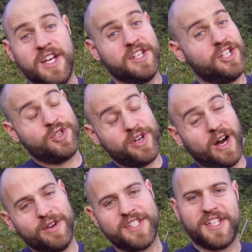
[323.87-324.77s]
die schöne
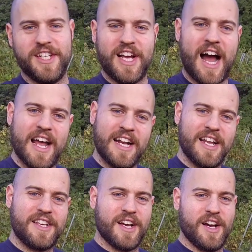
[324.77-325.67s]
Aussicht, die ich
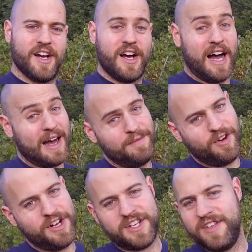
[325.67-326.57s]
eigentlich äh, haben
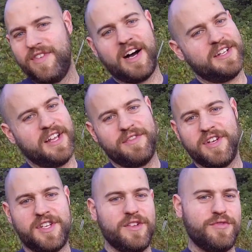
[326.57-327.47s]
wollte, die war
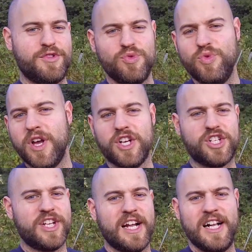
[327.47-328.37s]
definitiv
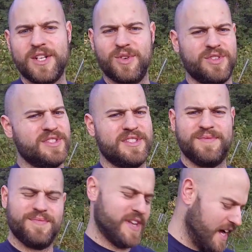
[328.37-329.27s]
zugestellt und
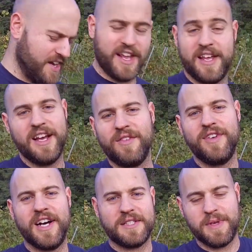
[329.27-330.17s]
ja, nee,
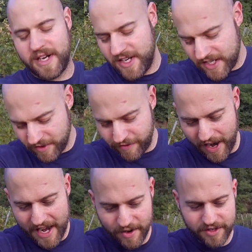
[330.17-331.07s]
irgendwie hat es mir dann nicht
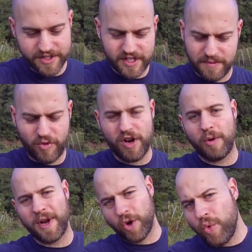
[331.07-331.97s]
gefallen und ähm, wollte
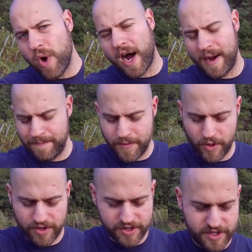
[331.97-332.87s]
auch meine Ruhe haben.
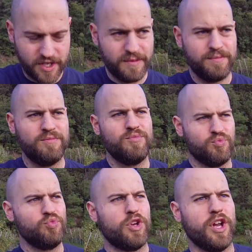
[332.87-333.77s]
Und ähm,
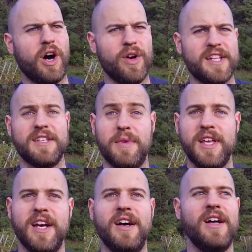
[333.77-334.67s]
genau, jetzt sind wir
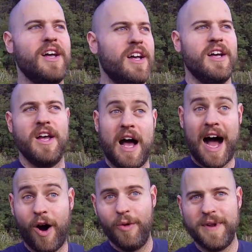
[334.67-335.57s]
hier
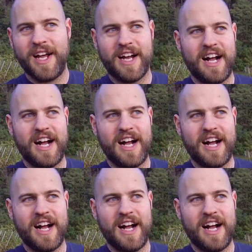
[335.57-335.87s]
auch mit einer